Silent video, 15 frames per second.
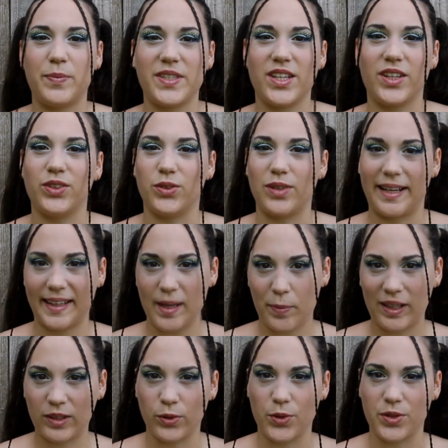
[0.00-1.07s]
épisode de la
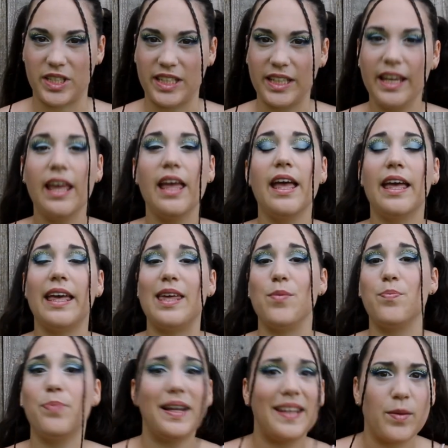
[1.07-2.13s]
caprinologie. Et
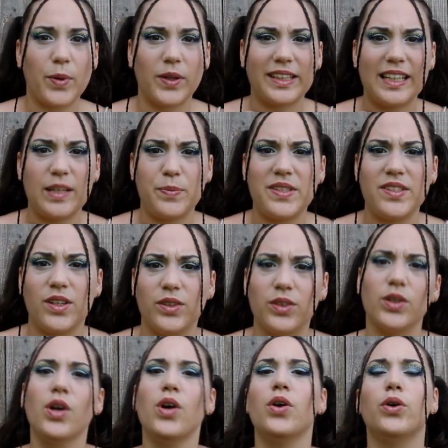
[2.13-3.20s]
pas n'importe quel épisode.